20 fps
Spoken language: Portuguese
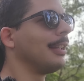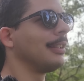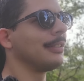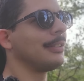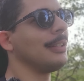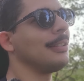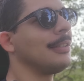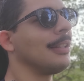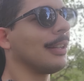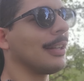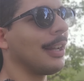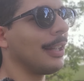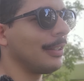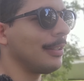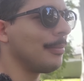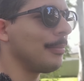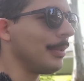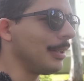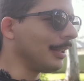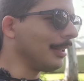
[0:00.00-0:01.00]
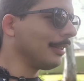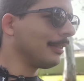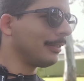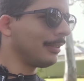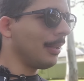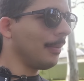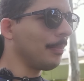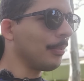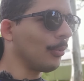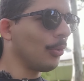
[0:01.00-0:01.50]
tento na academia,
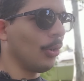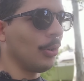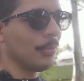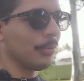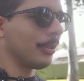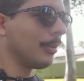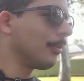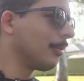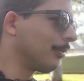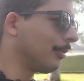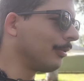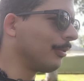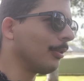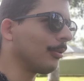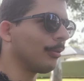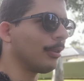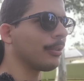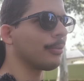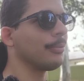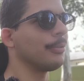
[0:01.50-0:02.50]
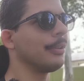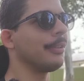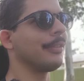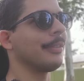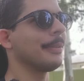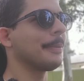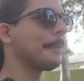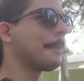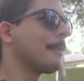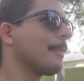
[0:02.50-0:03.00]
sempre como, sempre fazendo alguma
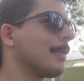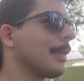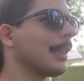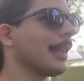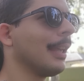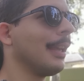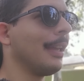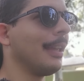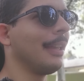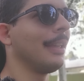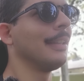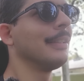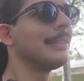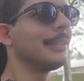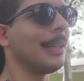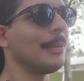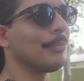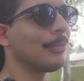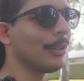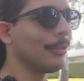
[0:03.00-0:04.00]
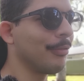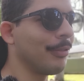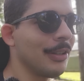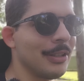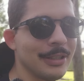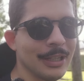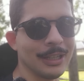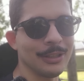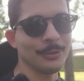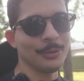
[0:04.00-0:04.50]
coisa. Sempre tento
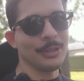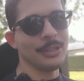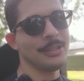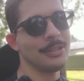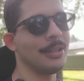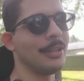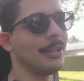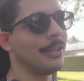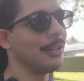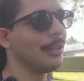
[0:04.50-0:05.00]
fechar a noite